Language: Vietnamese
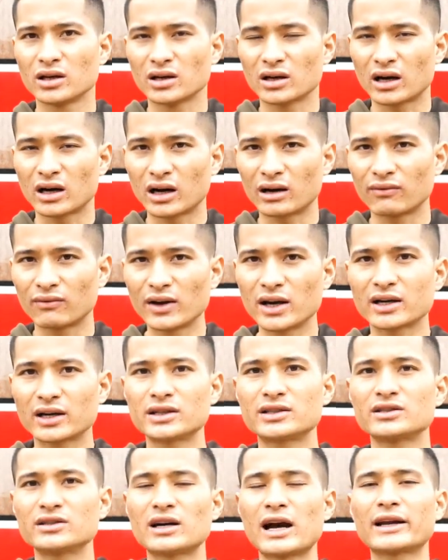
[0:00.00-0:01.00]
ờ, về cái
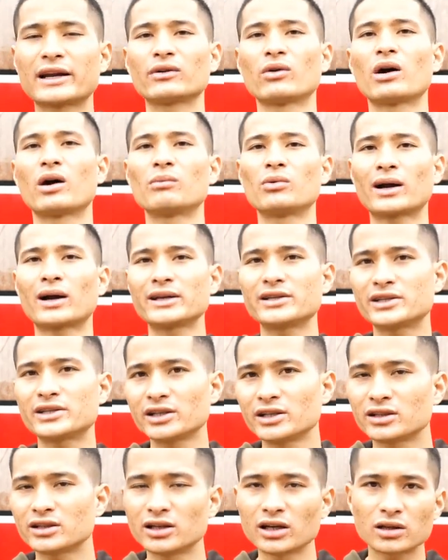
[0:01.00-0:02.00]
dự án đó một cách
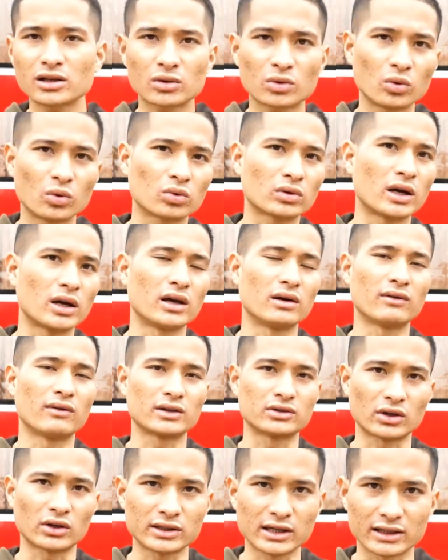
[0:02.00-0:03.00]
chi tiết cụ thể và
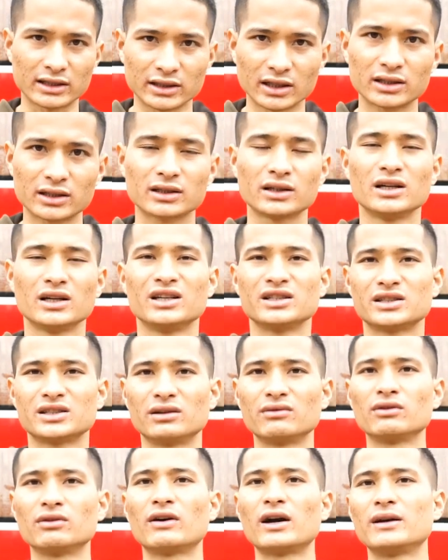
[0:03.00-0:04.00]
rõ ràng nhất chính
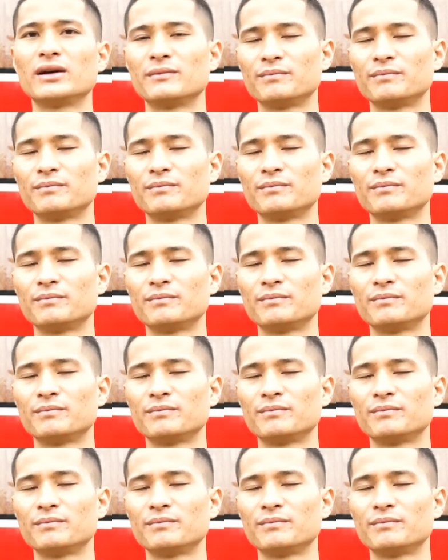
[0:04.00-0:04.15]
vì vậy